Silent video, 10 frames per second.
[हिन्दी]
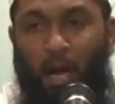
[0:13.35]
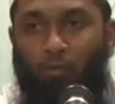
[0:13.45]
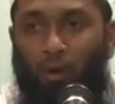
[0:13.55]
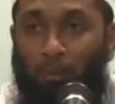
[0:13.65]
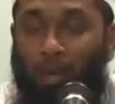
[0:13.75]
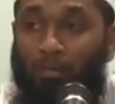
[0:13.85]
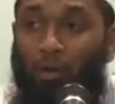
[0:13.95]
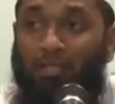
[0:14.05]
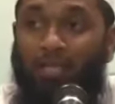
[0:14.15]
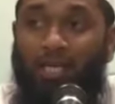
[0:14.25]
और वो मर्द
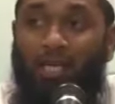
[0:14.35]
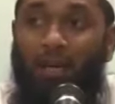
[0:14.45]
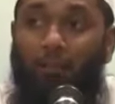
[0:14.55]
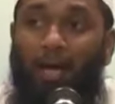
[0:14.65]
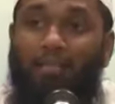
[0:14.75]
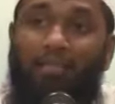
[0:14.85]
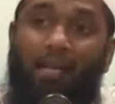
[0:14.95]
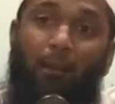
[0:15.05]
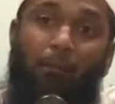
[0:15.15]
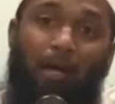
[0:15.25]
जो असर की नमाज
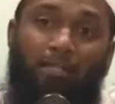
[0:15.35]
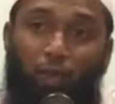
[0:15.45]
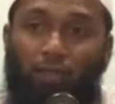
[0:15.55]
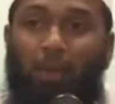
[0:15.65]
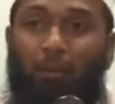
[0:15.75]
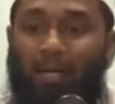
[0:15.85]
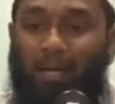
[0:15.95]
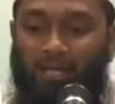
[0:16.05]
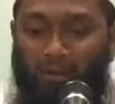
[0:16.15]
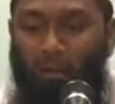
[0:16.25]
से लंबा सोते
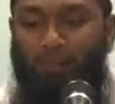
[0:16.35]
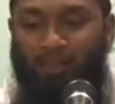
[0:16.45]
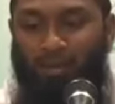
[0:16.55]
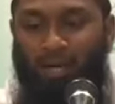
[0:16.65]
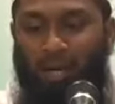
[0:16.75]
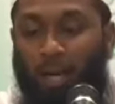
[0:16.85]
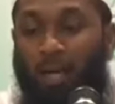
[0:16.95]
पड़े रहते हैं वो भी सुने